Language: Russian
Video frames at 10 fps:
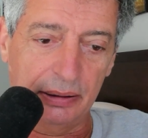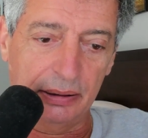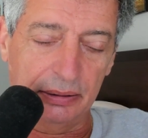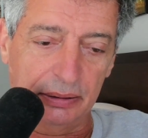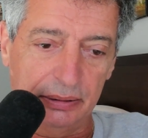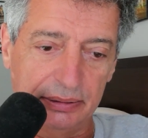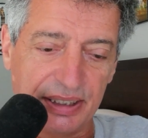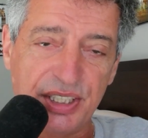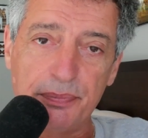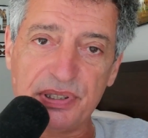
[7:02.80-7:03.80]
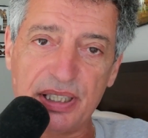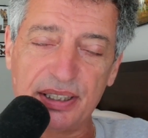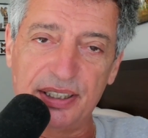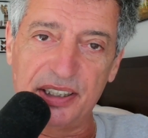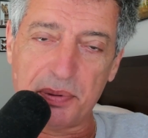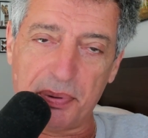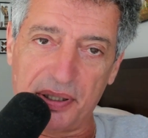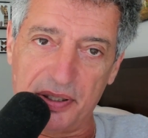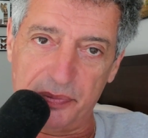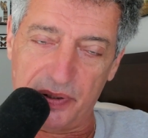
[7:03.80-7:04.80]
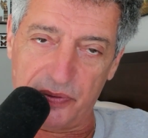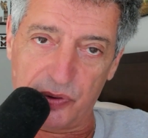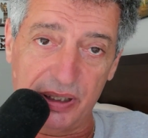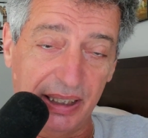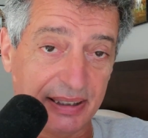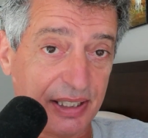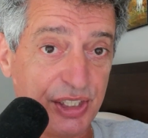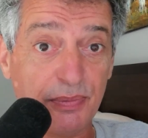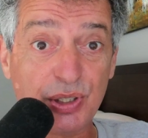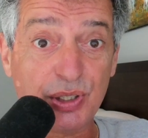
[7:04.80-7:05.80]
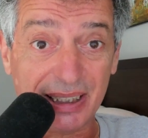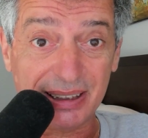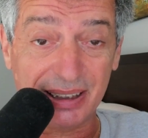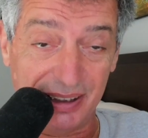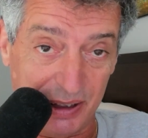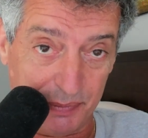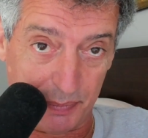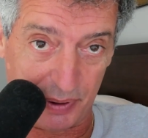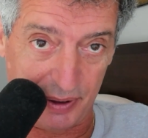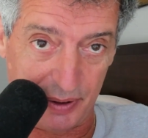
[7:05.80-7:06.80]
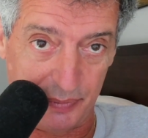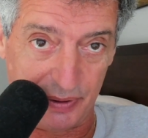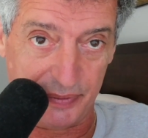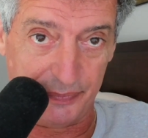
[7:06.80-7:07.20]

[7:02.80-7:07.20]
Зачем писать книги по программированию? Или зачем читать книги по программированию?